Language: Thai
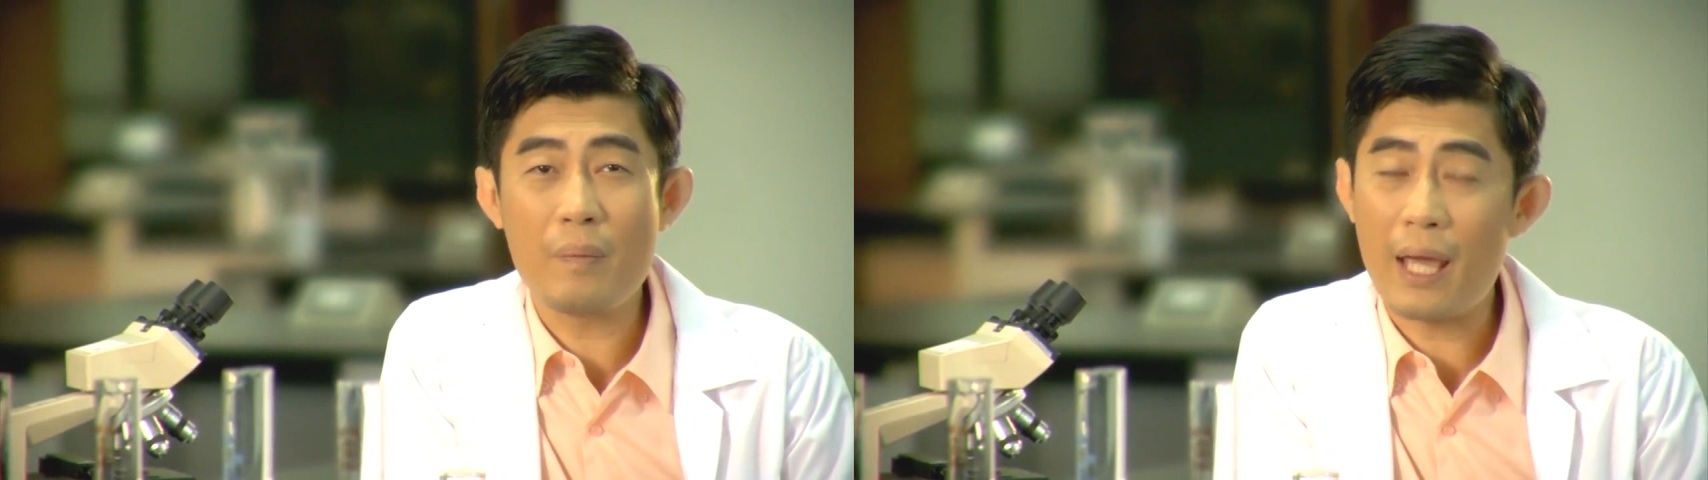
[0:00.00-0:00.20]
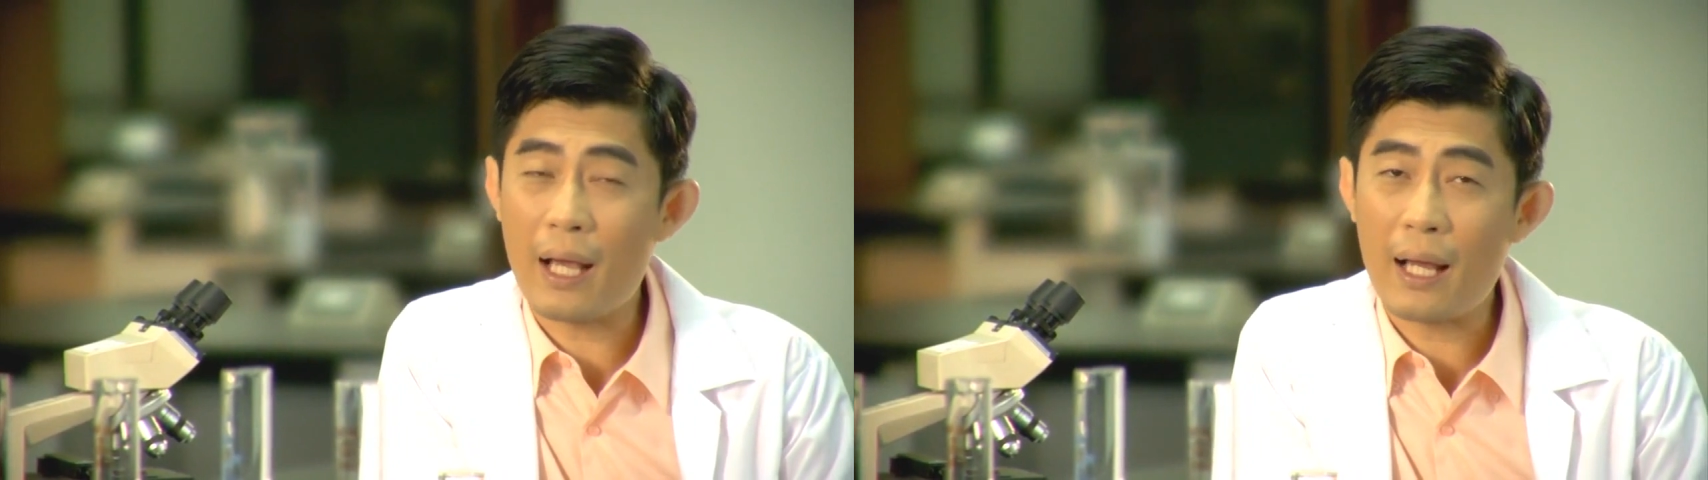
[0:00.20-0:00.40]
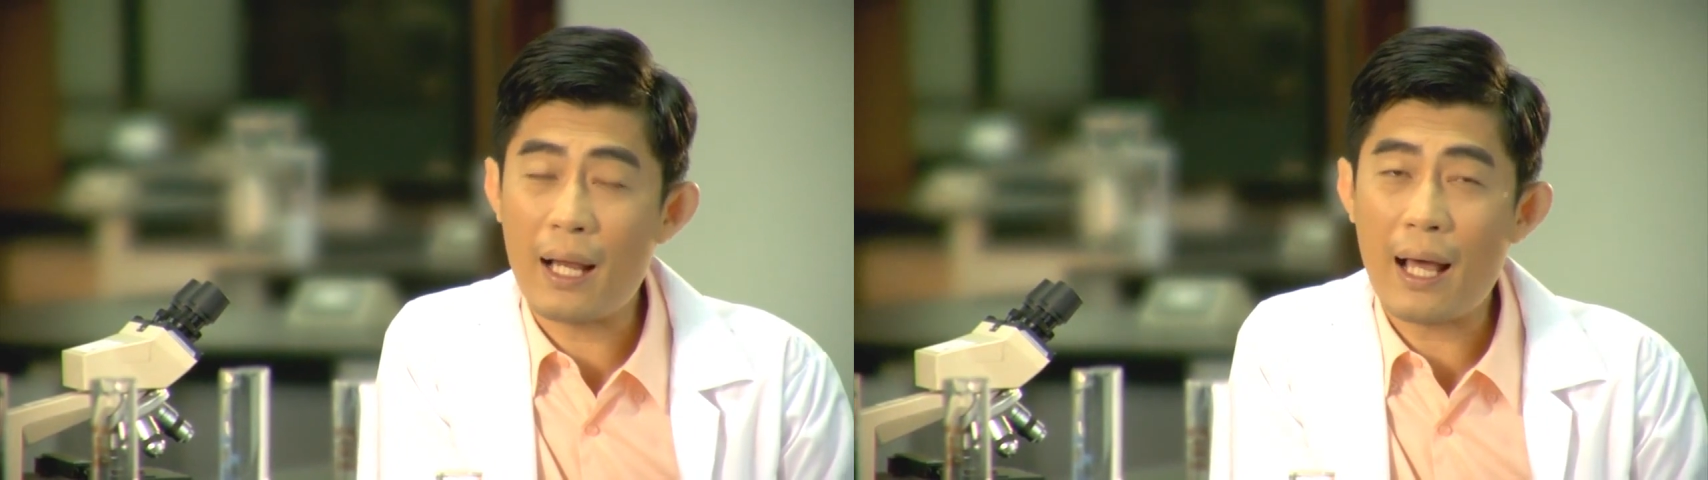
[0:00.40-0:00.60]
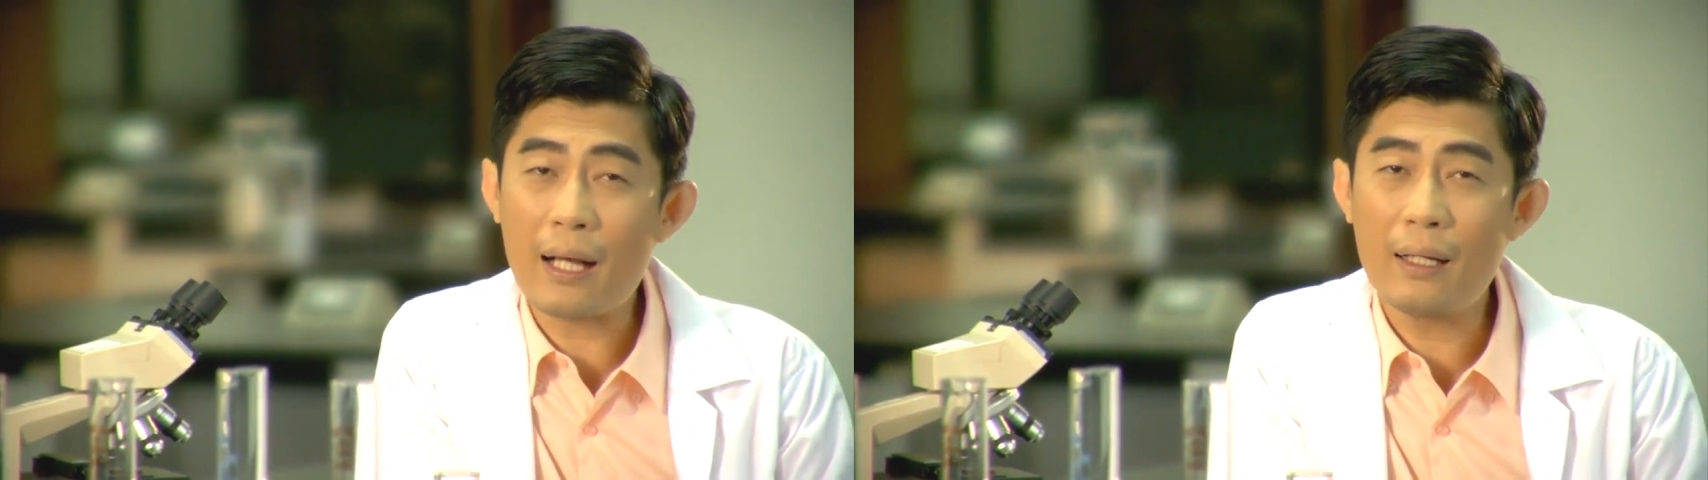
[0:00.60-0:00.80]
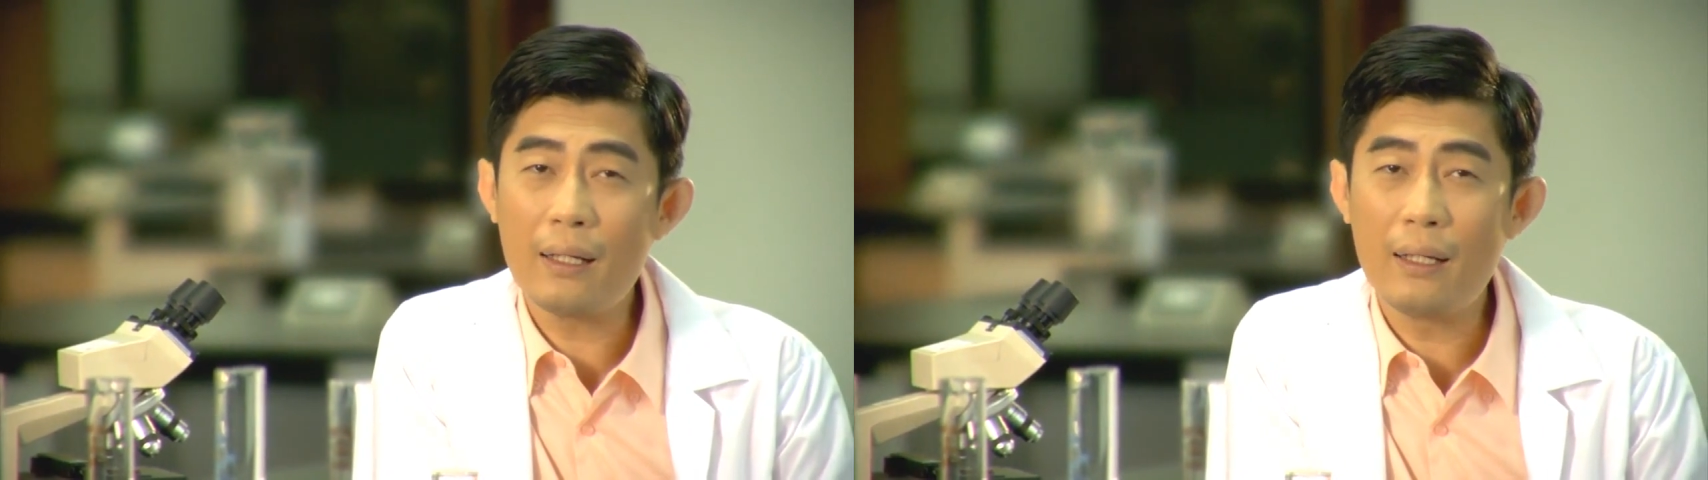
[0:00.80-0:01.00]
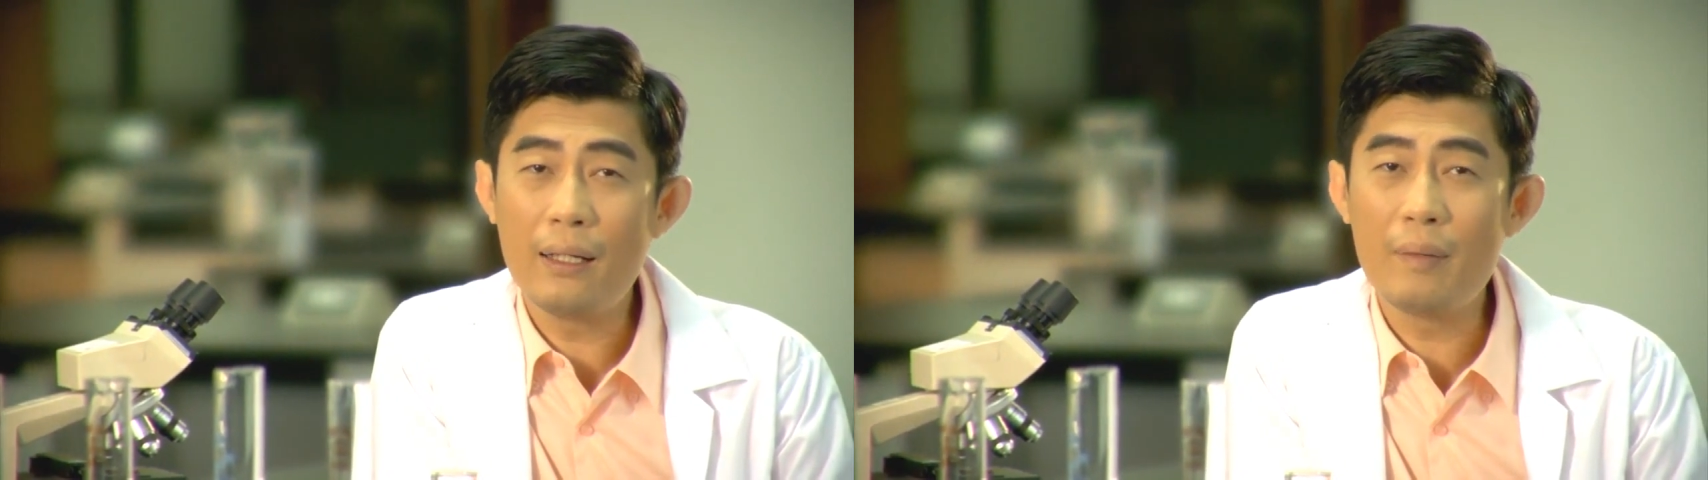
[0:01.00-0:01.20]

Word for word: จจริง มีเอกลักษณ์